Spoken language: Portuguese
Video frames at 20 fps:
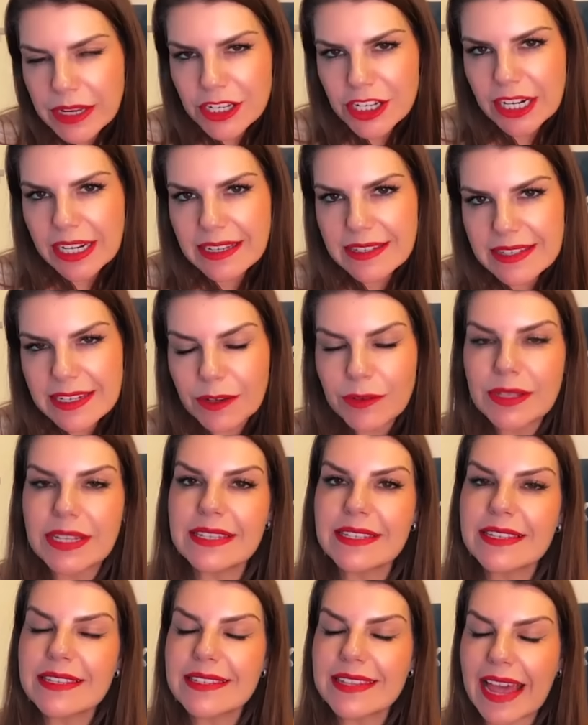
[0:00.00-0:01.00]
indicação
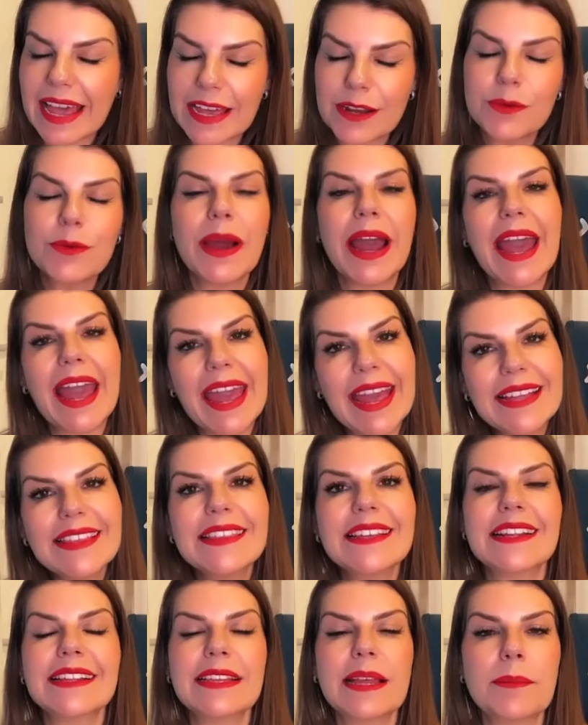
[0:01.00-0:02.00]
desse sérum é
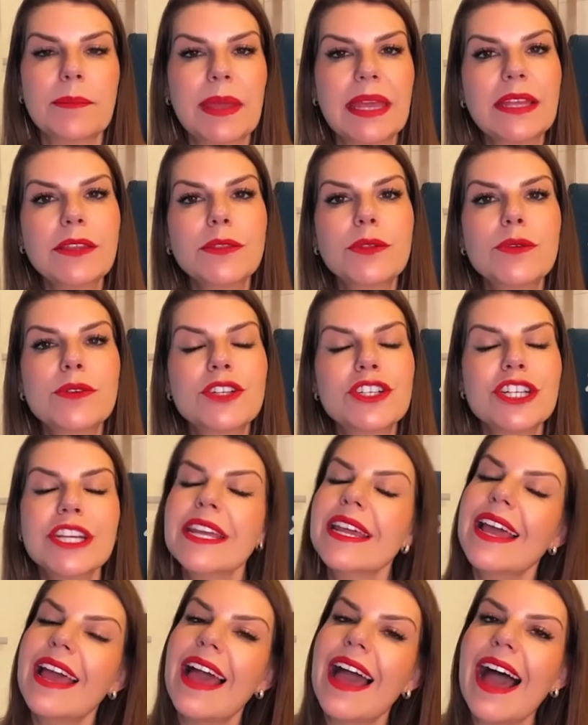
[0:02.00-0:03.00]
tratamento
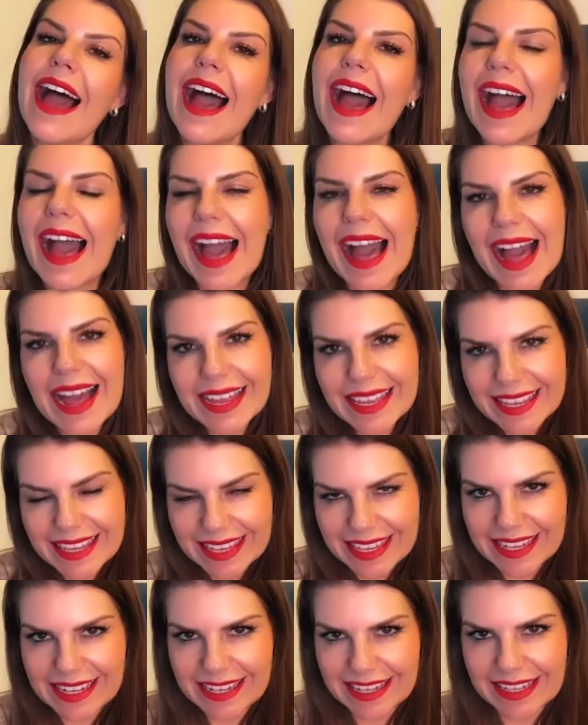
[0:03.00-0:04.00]
de
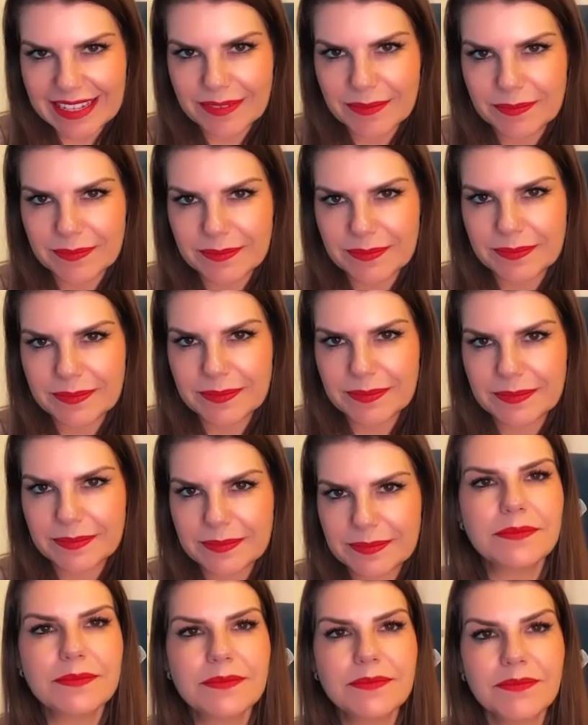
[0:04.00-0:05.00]
acne.
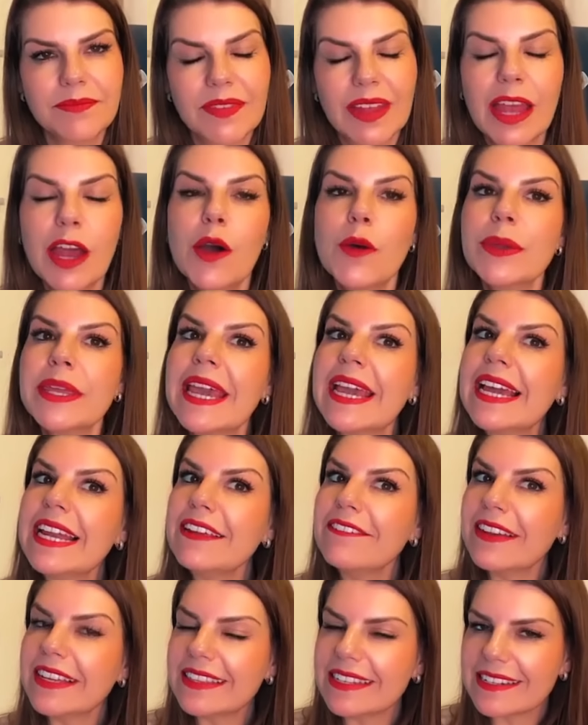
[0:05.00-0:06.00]
O que, que
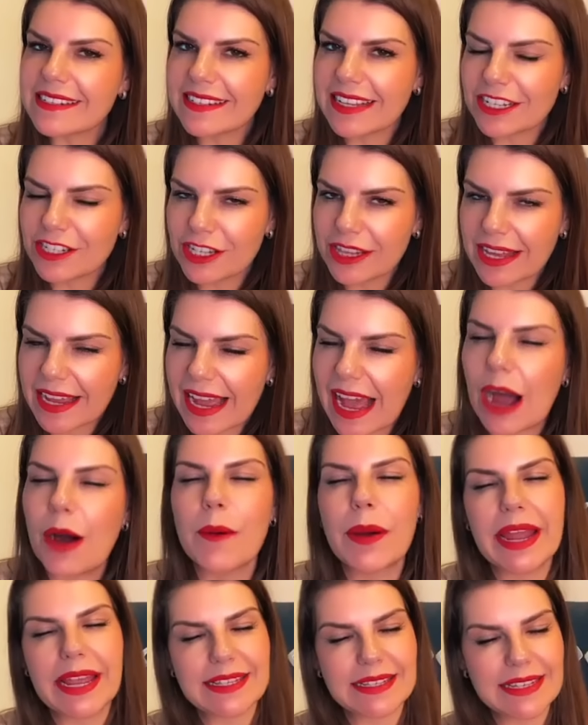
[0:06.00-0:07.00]
ele vai trazer de
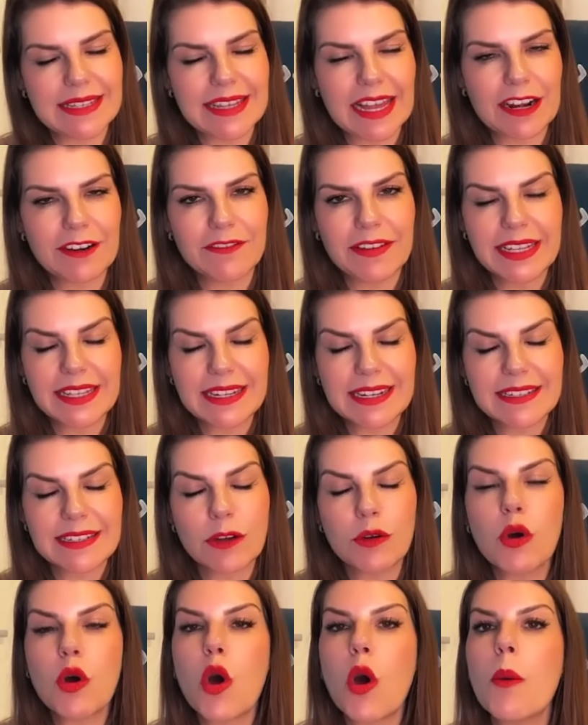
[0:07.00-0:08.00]
legal? Esse sérum vai trazer
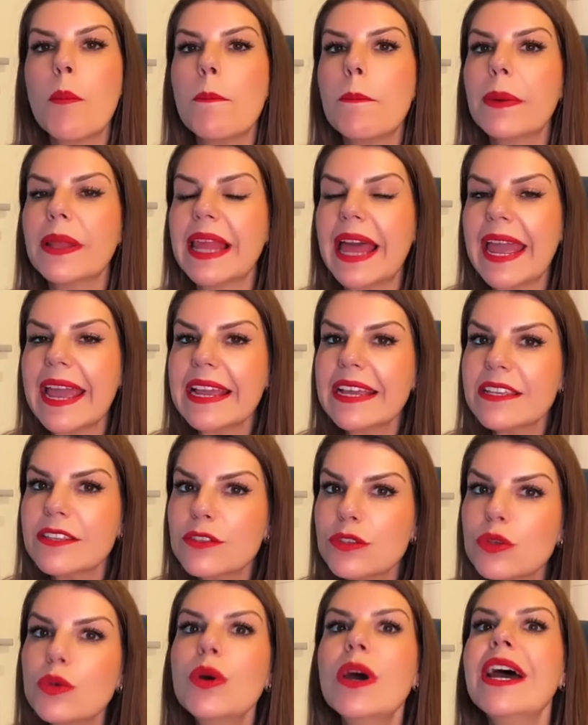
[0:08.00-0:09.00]
um
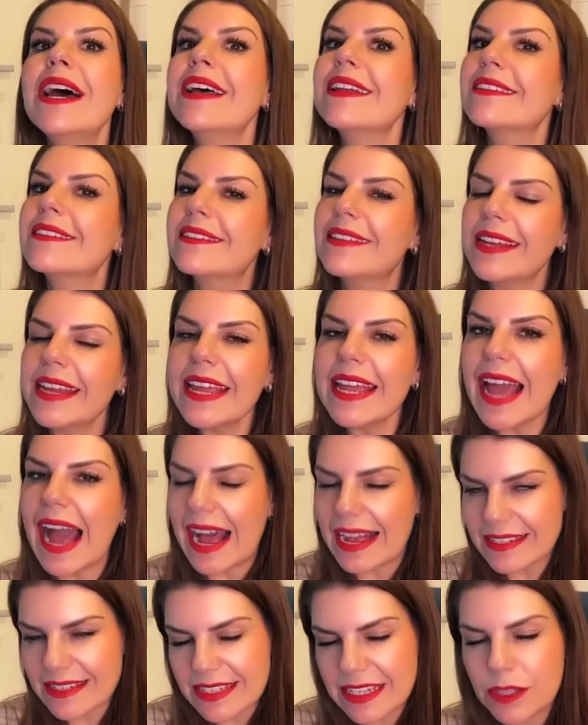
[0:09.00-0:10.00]
complexo
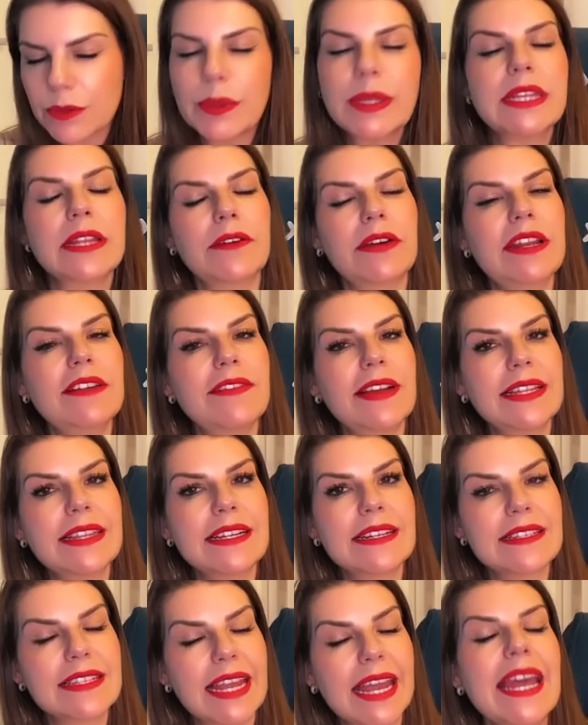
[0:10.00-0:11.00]
triácido, então ele vai
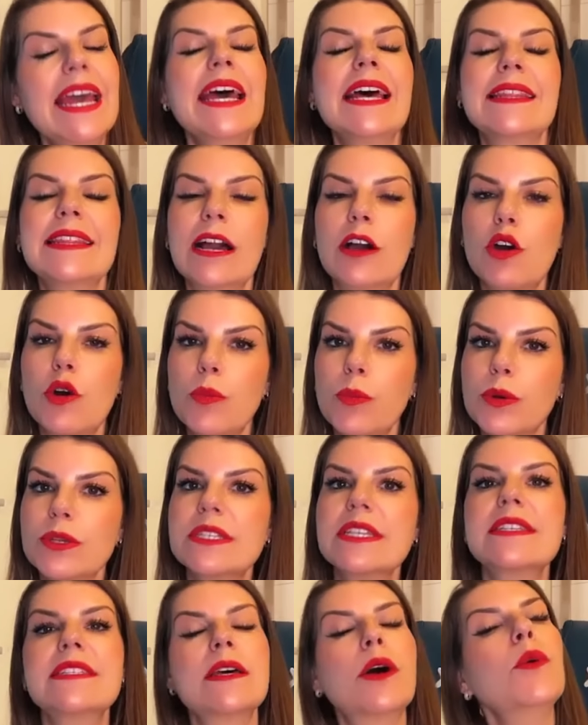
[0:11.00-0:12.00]
trazer na
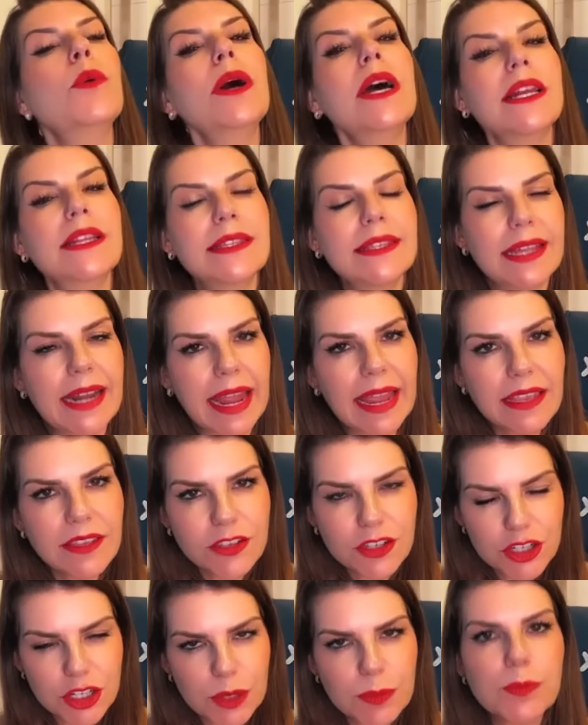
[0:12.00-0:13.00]
composição
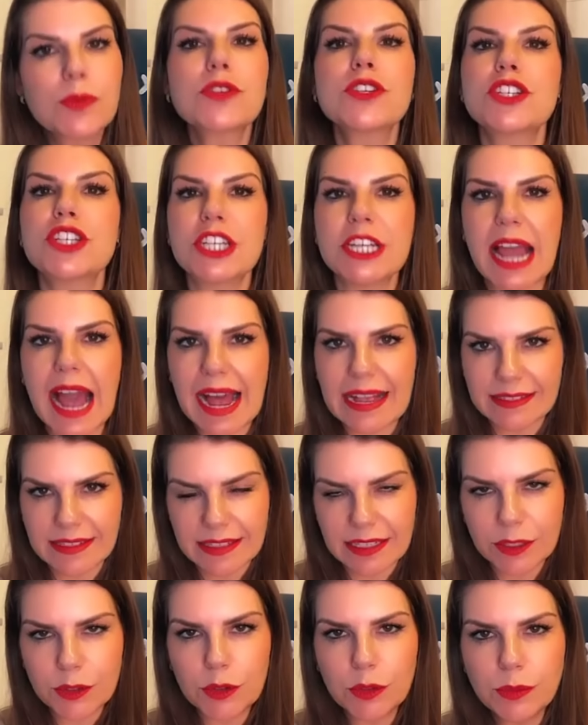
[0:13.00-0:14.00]
três tipos de
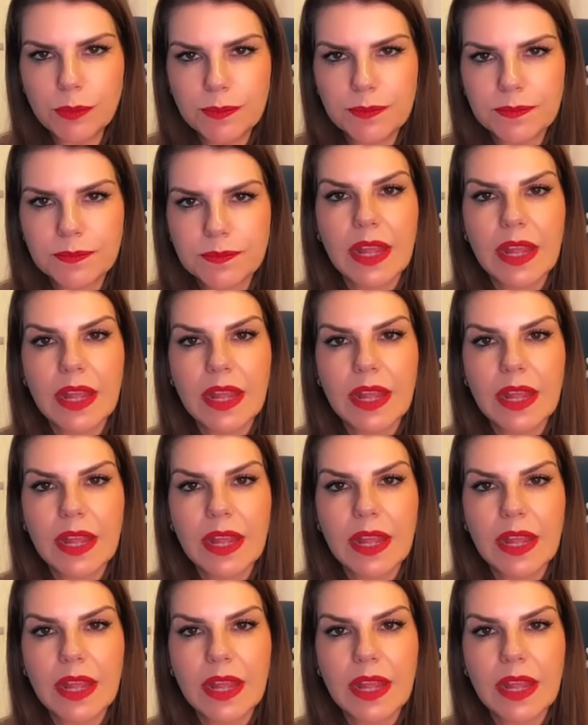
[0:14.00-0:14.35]
ácido